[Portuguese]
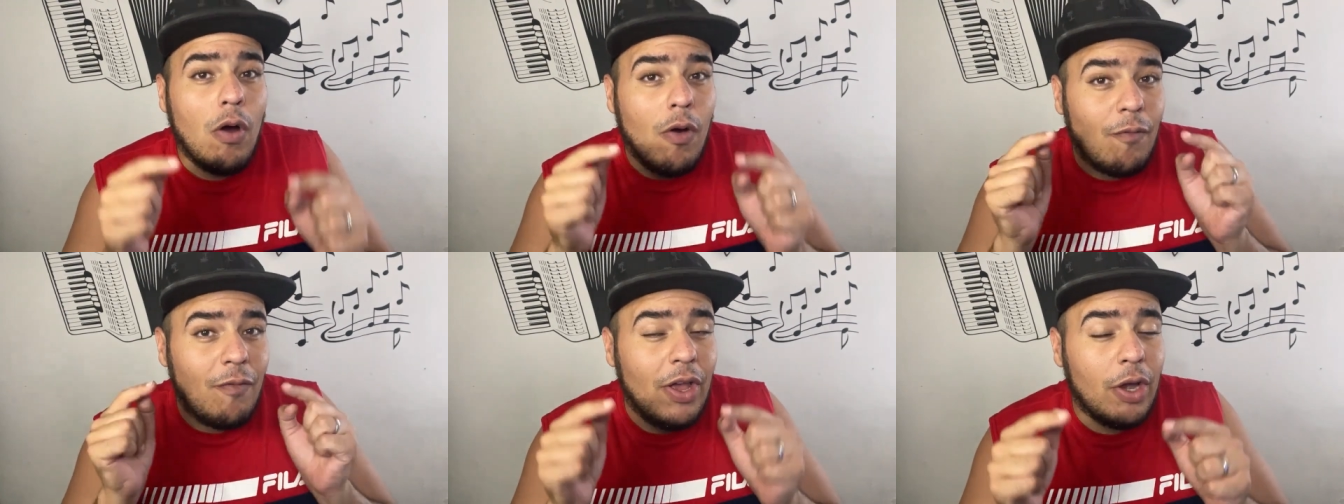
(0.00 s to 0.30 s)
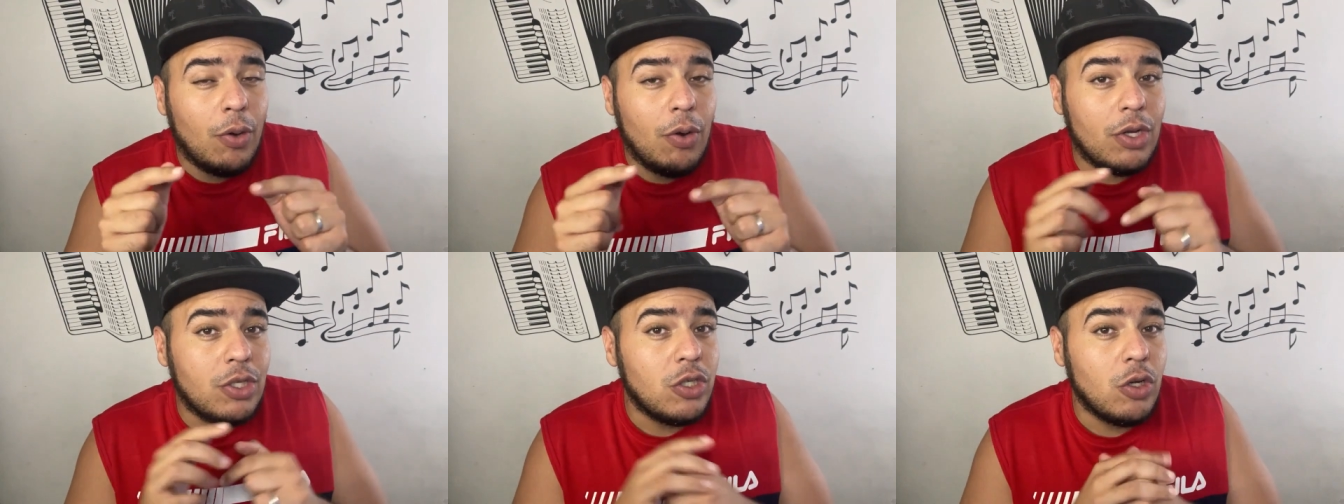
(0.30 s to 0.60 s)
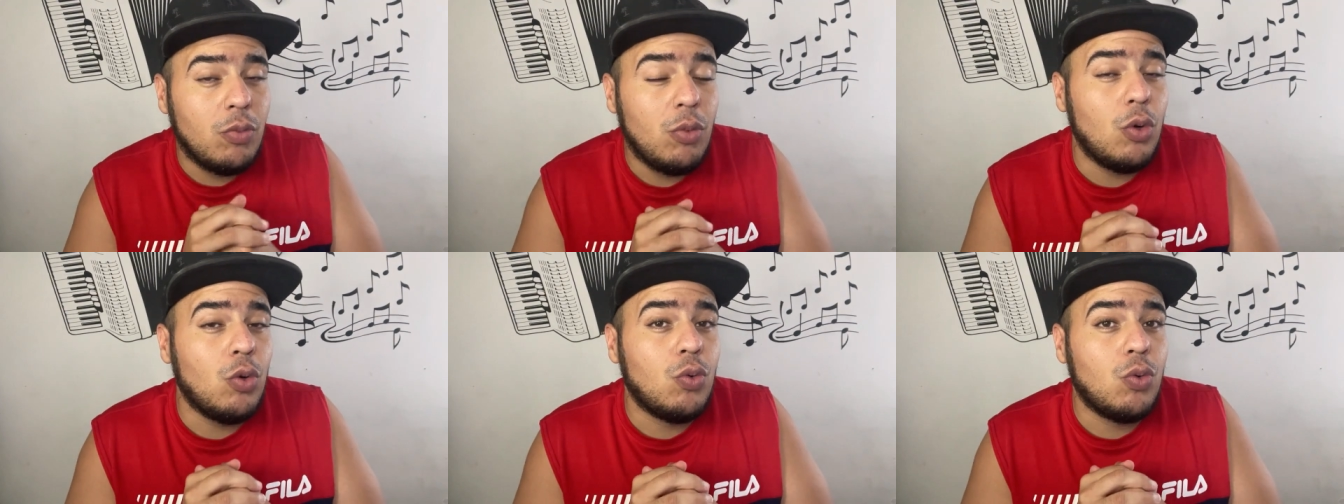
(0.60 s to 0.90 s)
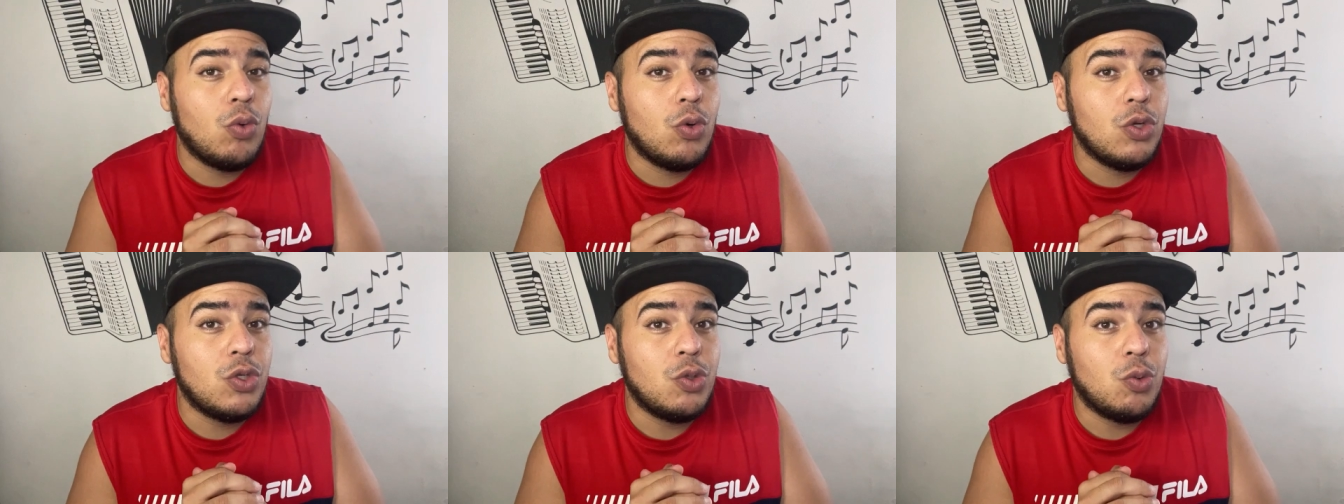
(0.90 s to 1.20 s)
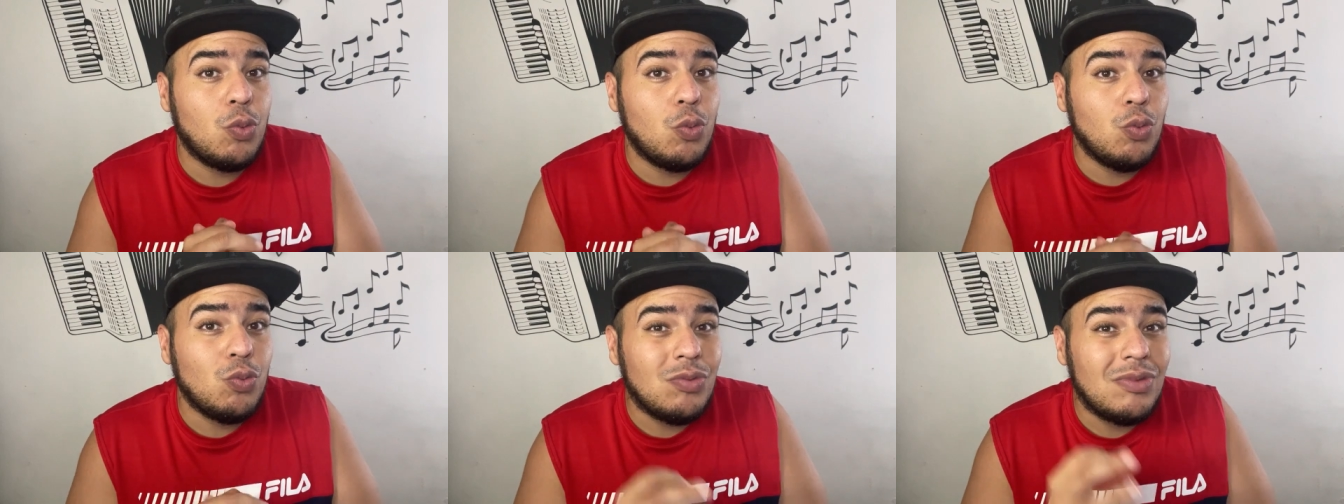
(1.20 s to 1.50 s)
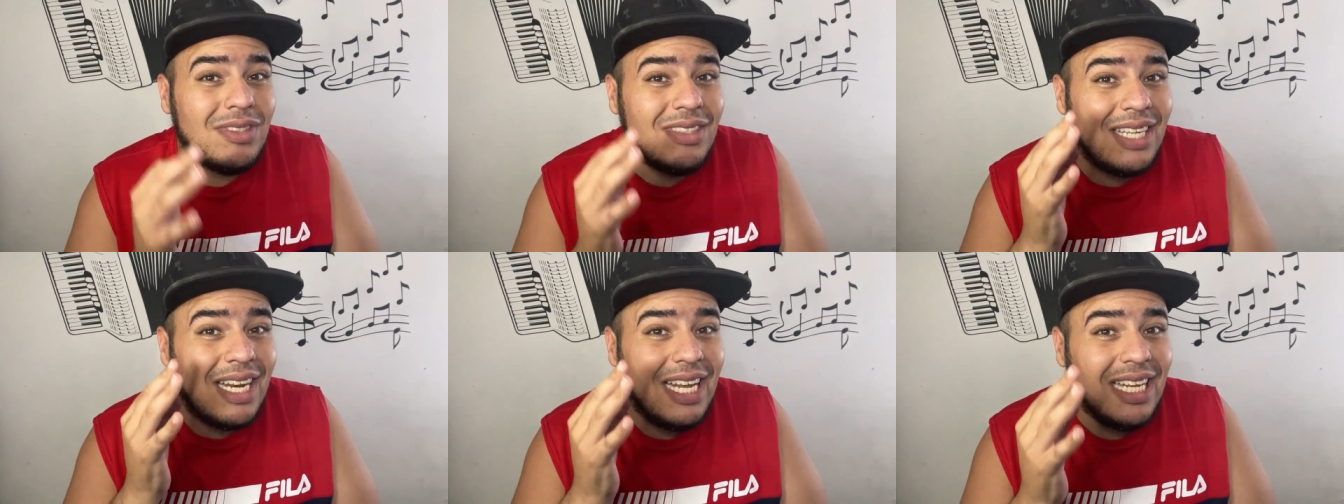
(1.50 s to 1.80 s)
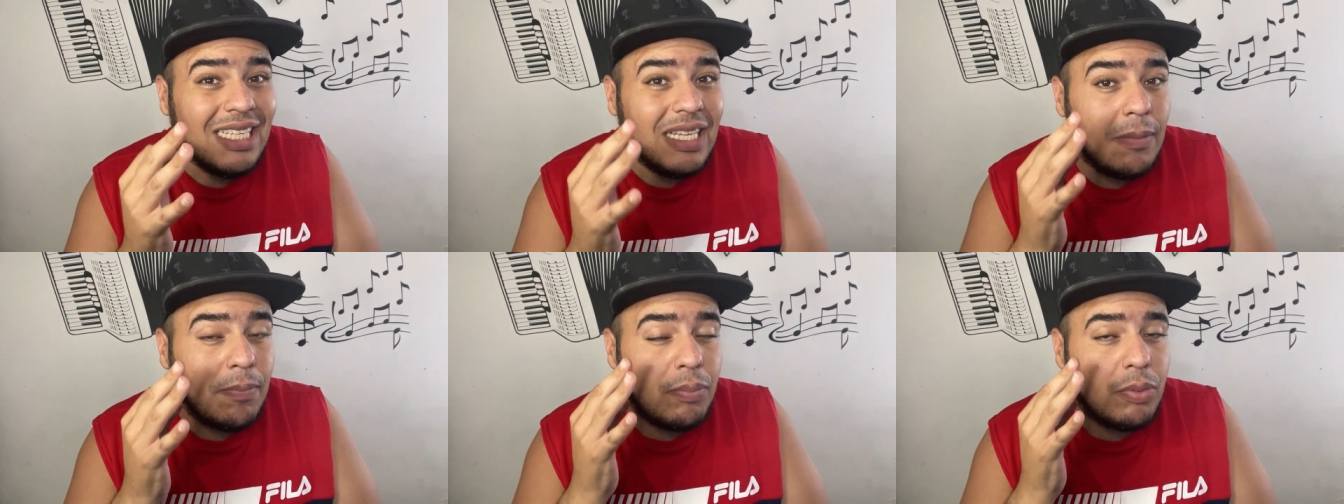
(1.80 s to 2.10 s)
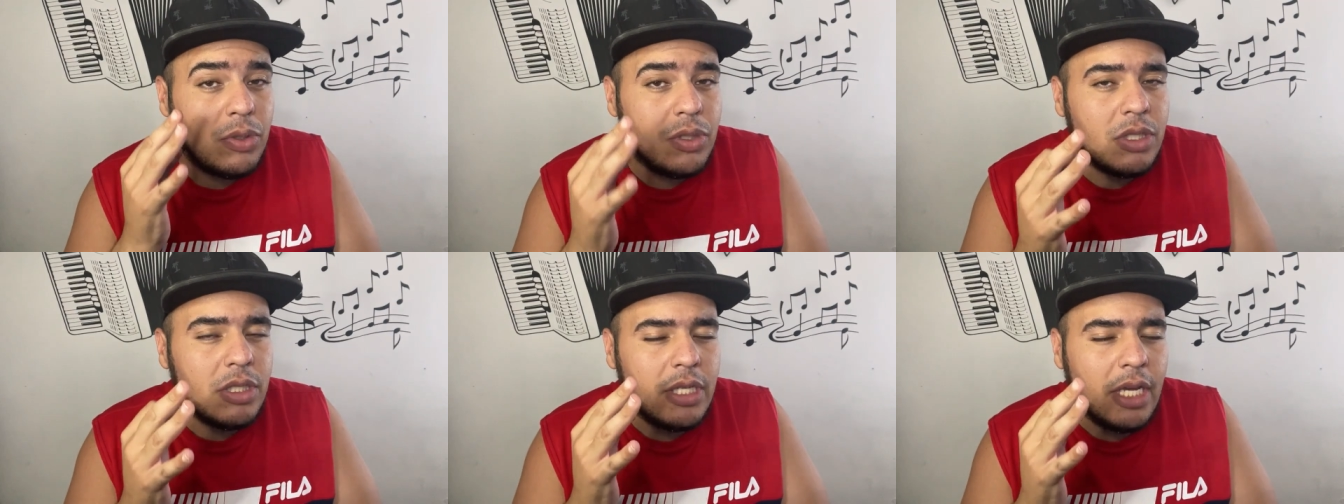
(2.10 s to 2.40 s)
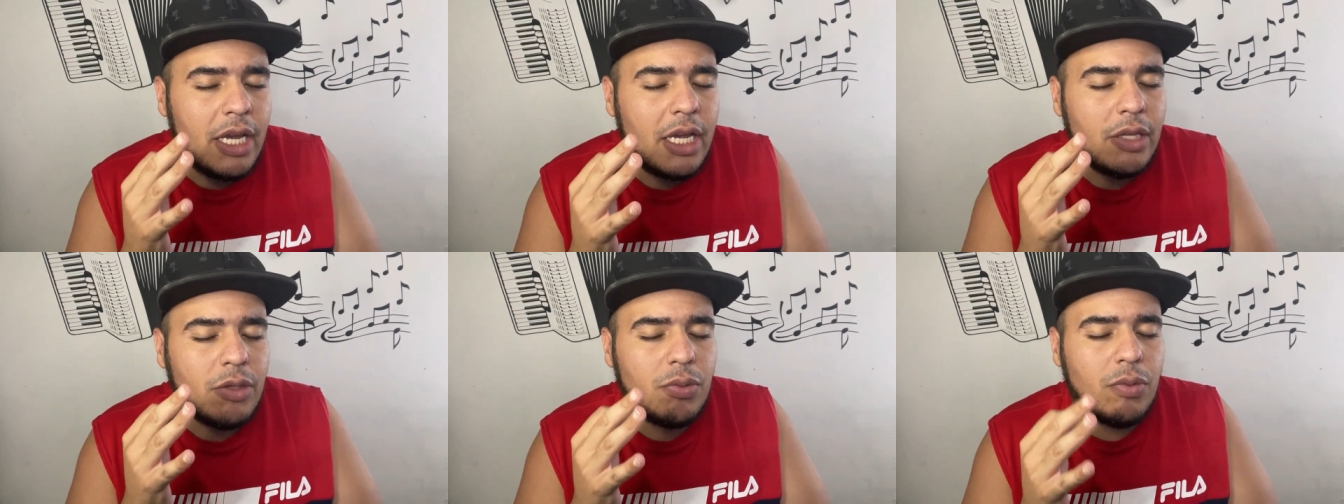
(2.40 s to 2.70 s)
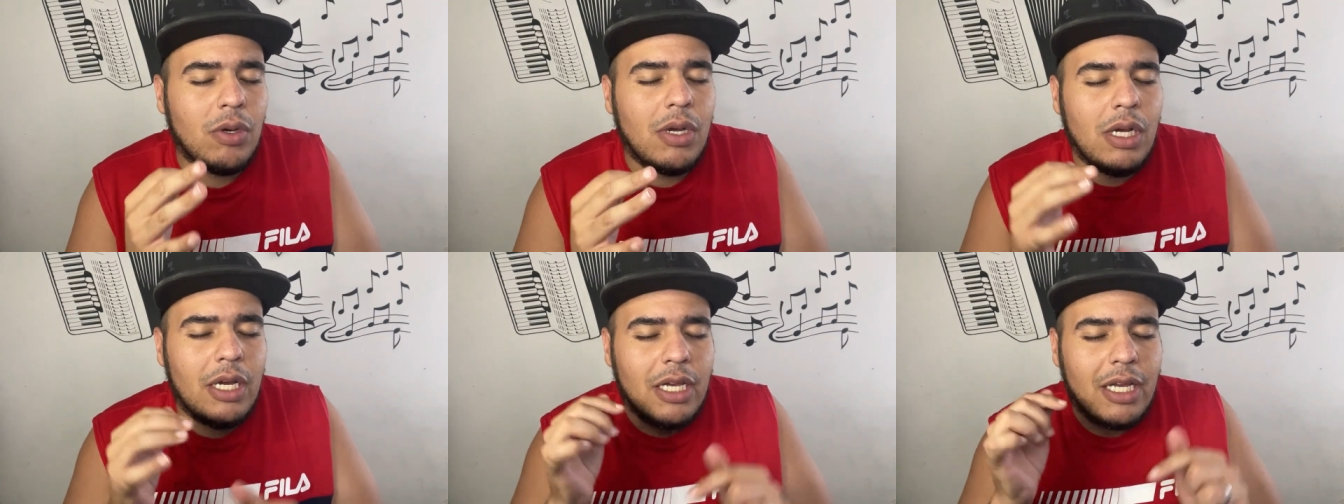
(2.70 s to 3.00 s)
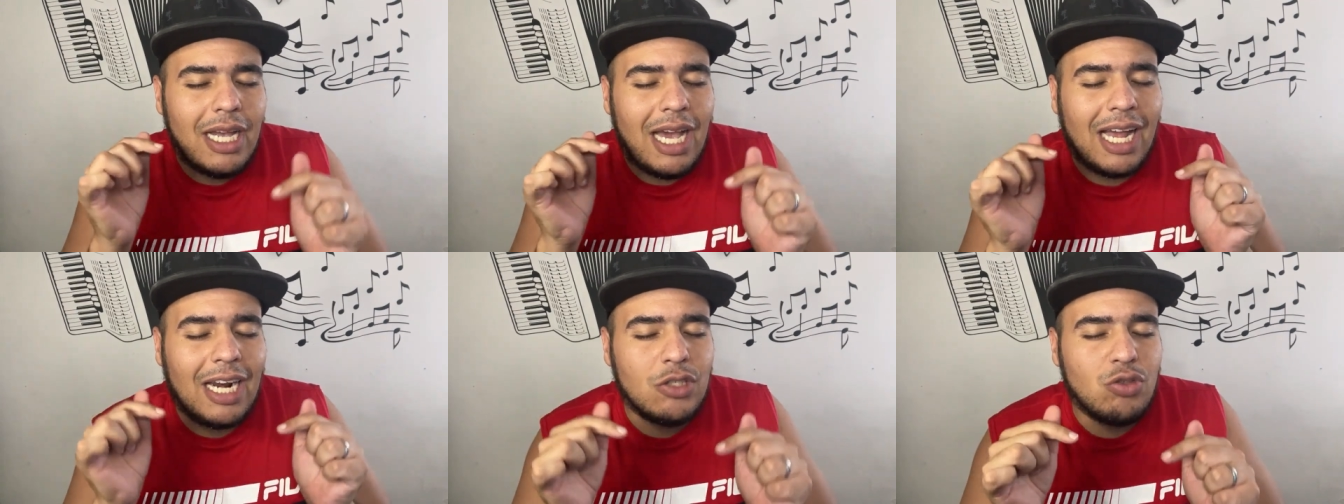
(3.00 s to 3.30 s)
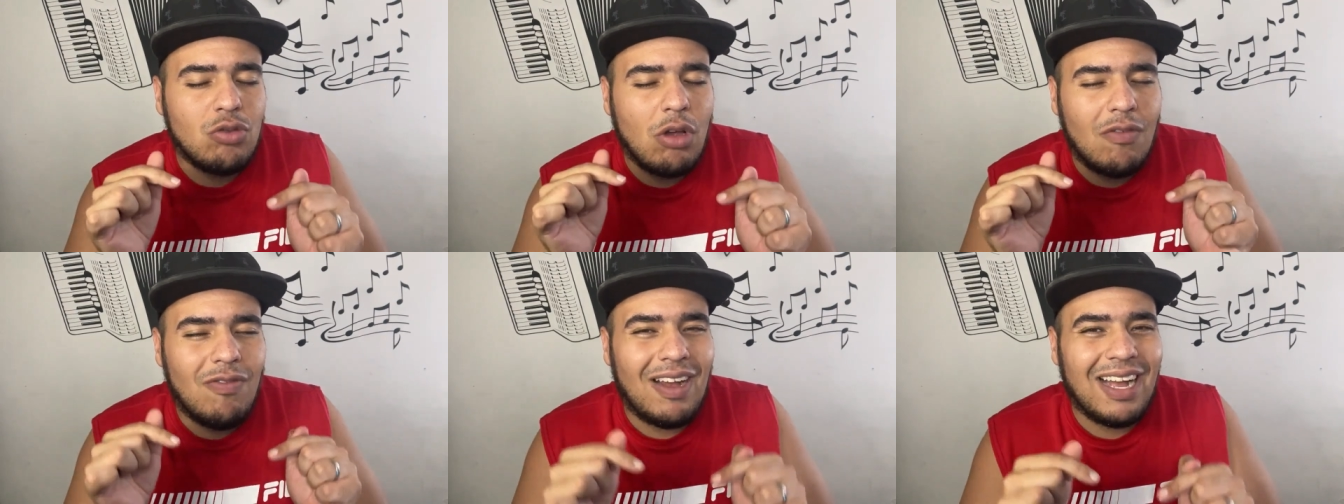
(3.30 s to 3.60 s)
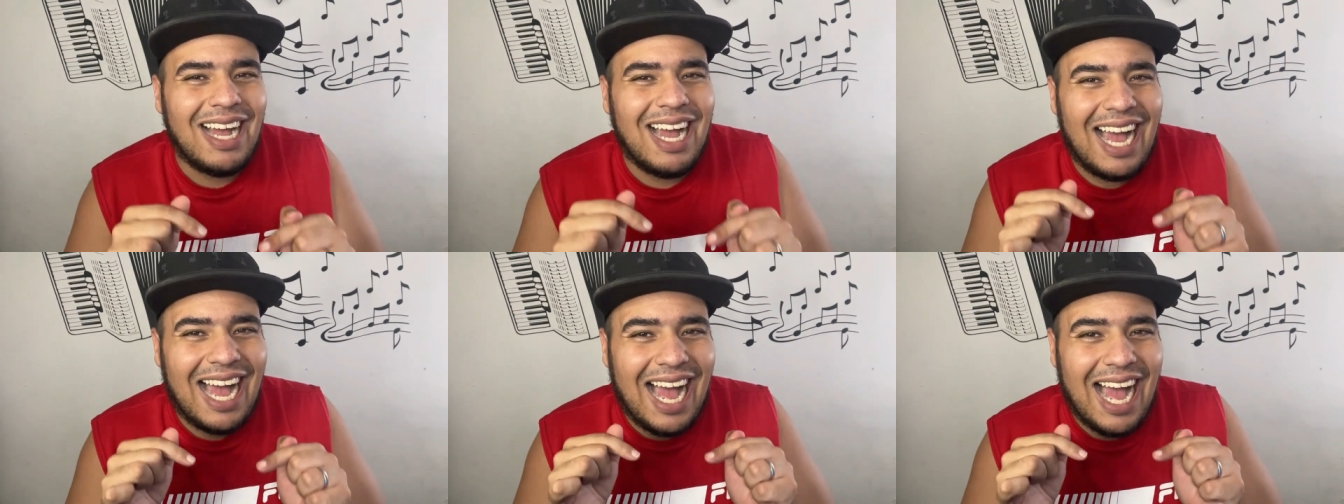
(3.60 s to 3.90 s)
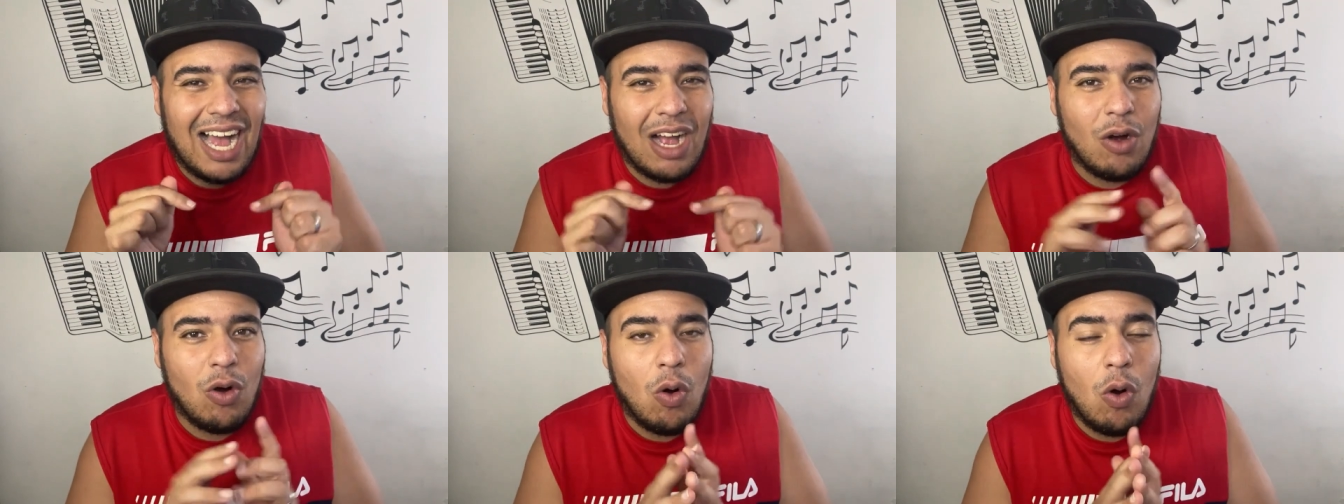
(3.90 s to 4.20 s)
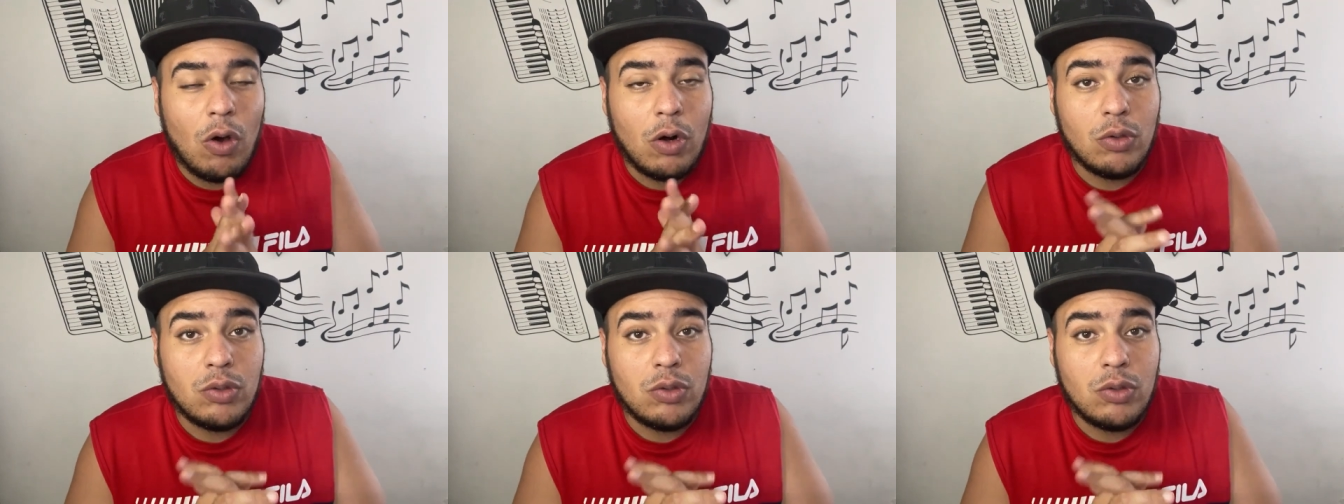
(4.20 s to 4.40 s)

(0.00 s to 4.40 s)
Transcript: venha conhecer o meu curso com 30%, garante sua vaga agora.